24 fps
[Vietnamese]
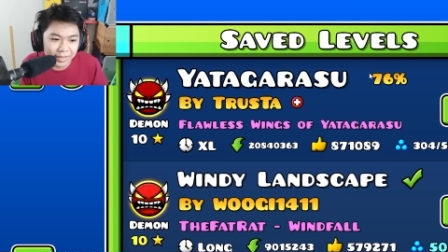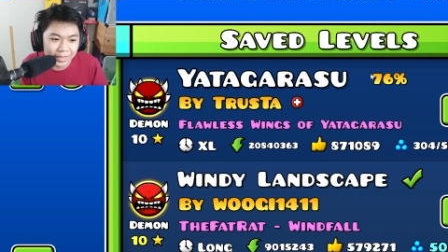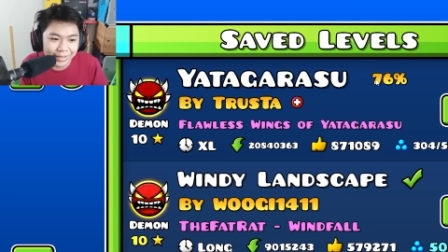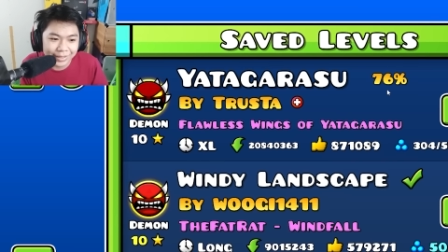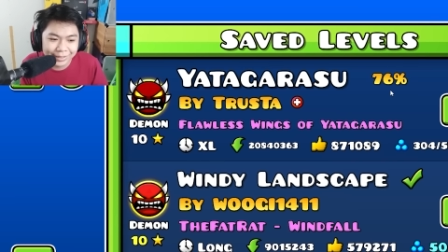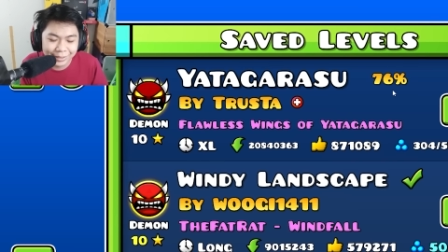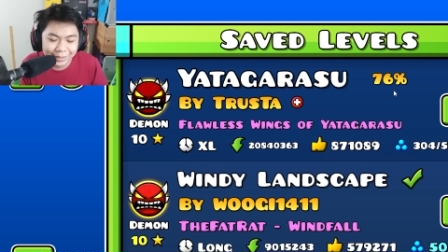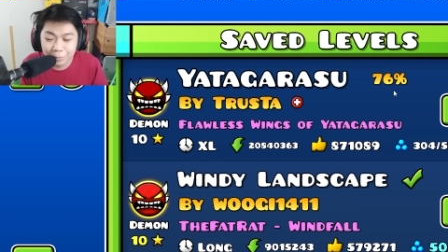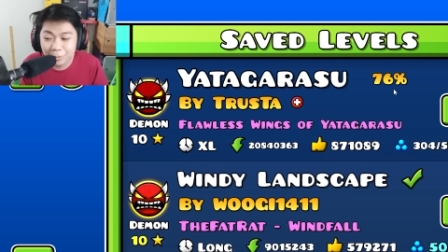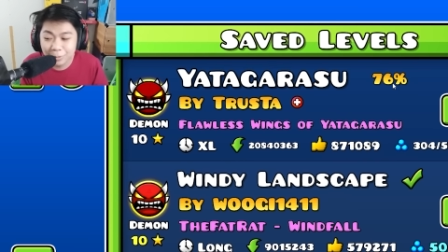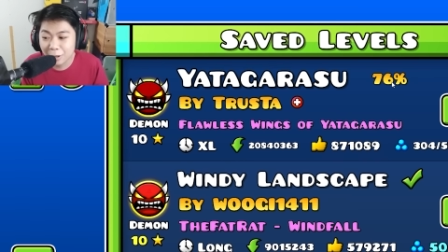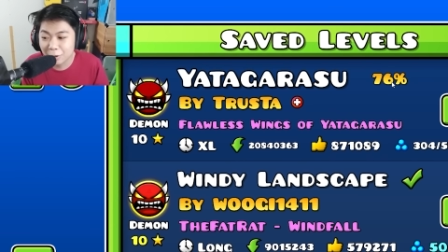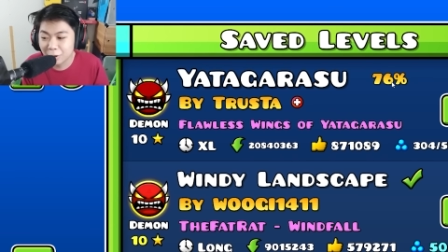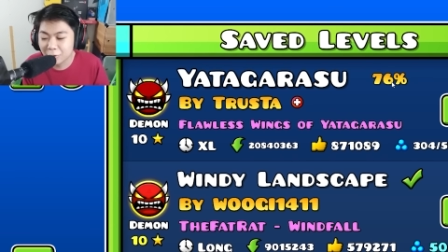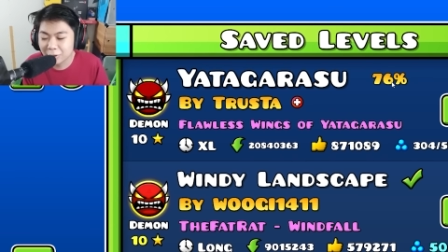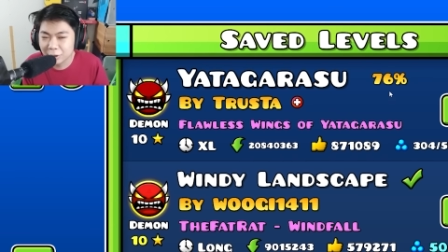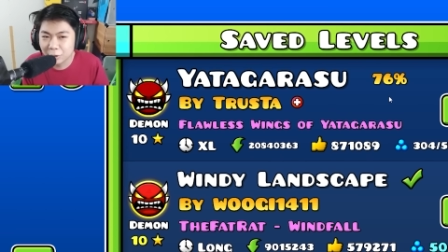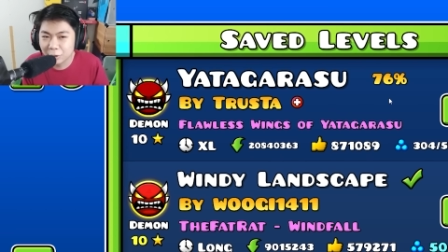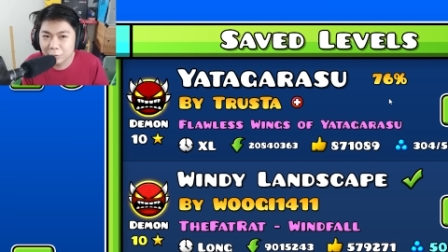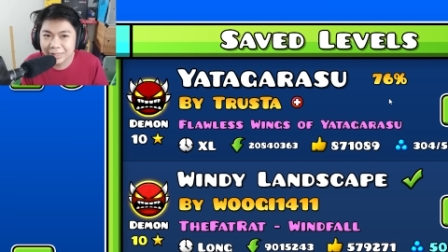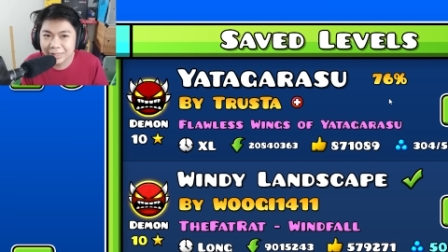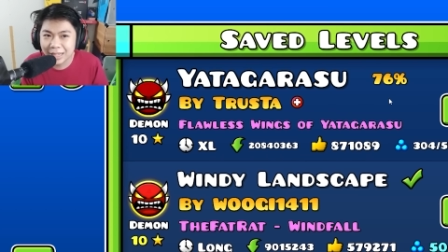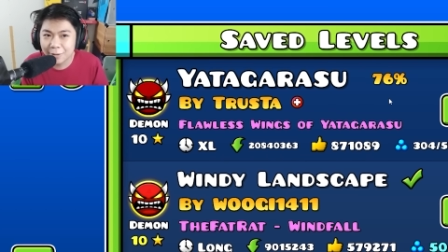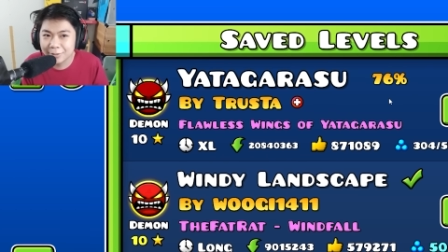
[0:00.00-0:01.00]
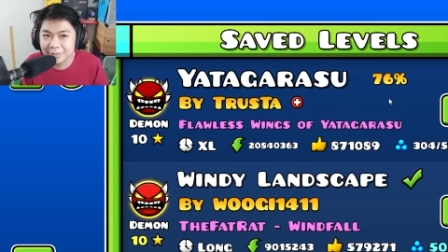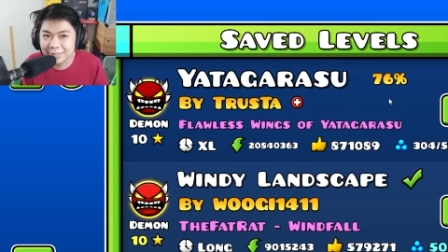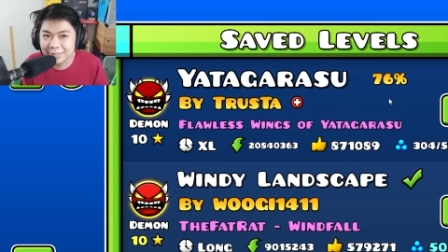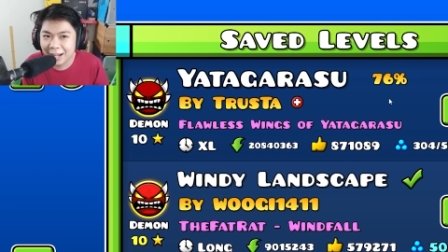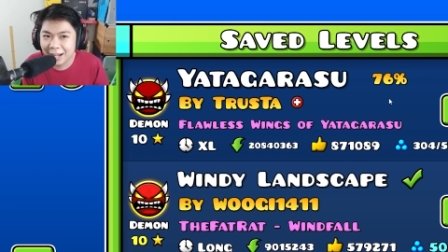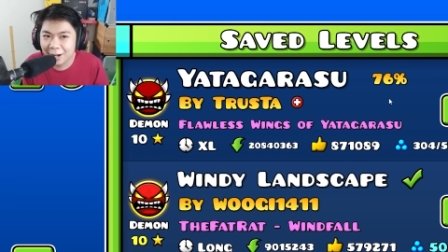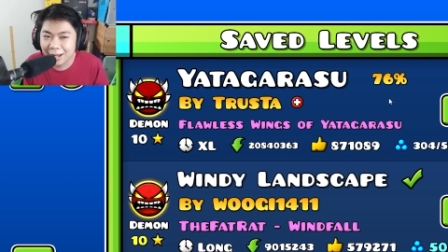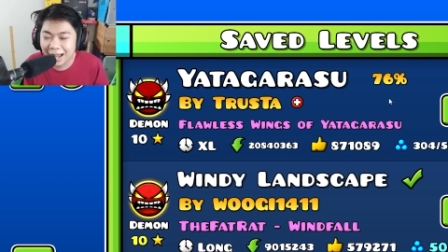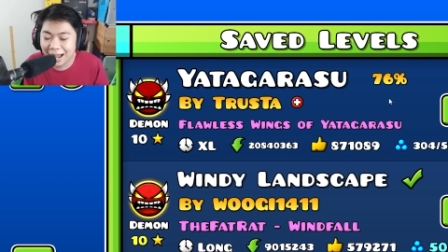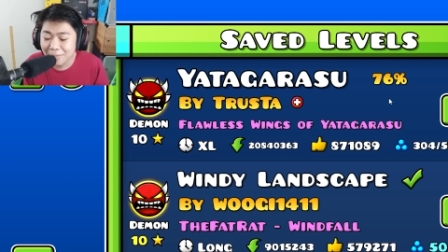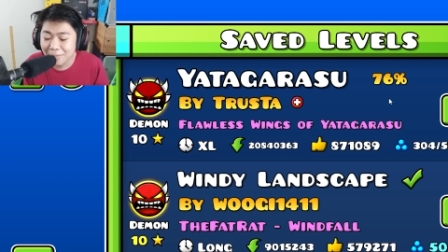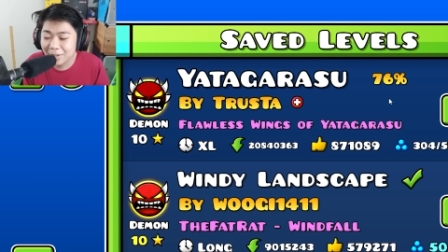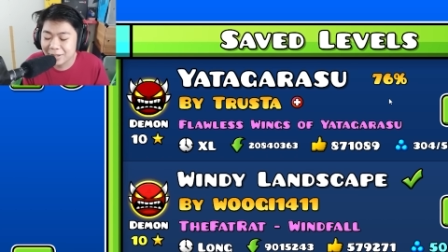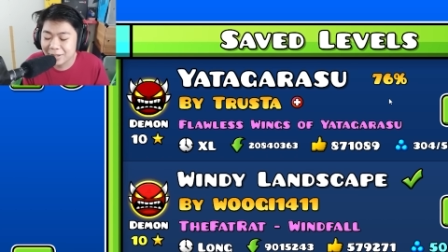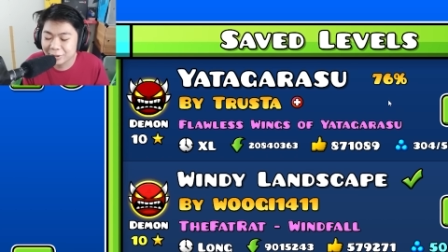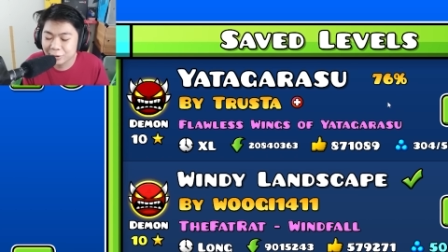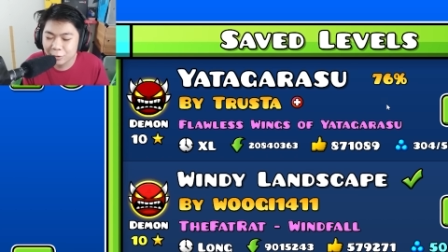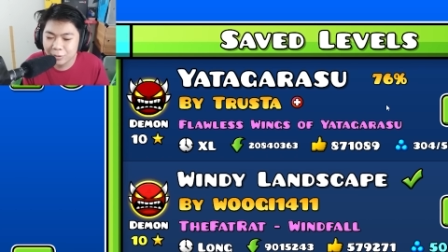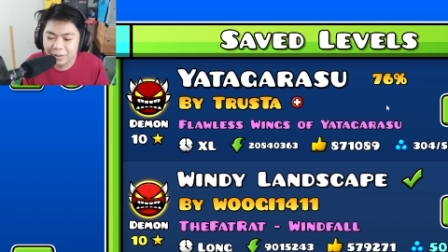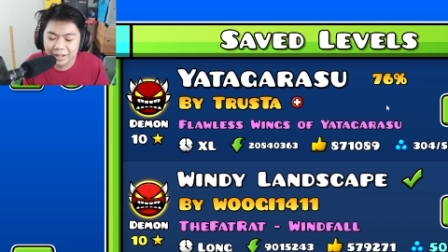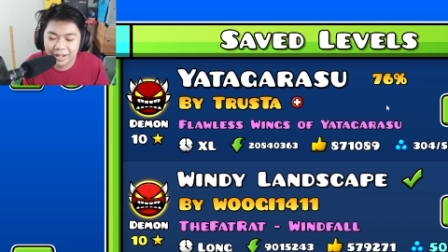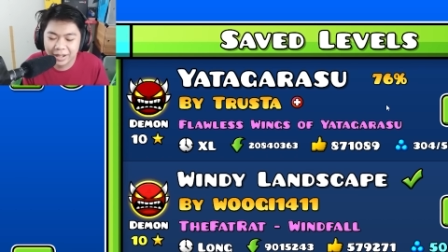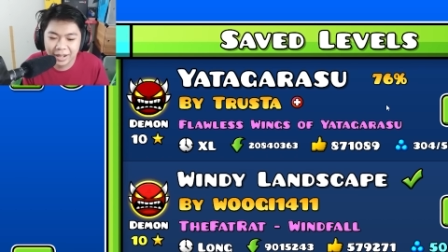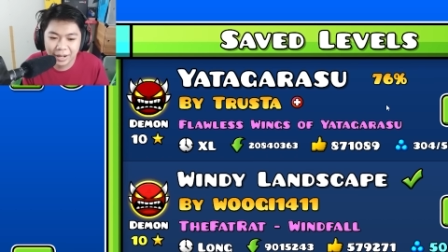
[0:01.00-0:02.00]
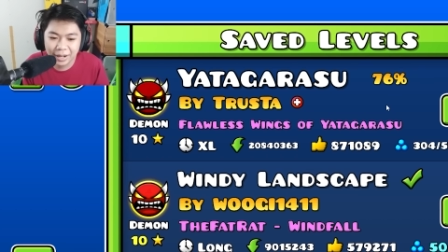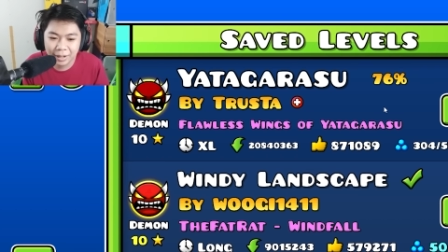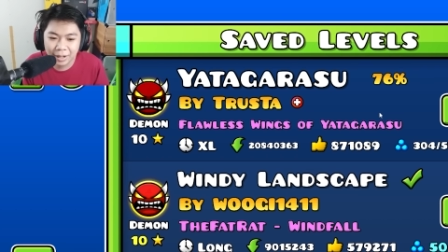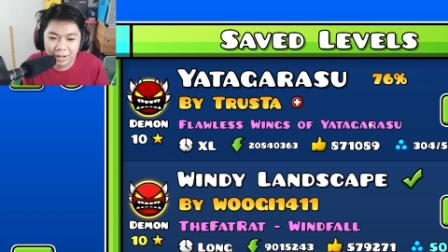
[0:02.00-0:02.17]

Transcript: không còn con số 66 áp mình suốt uh,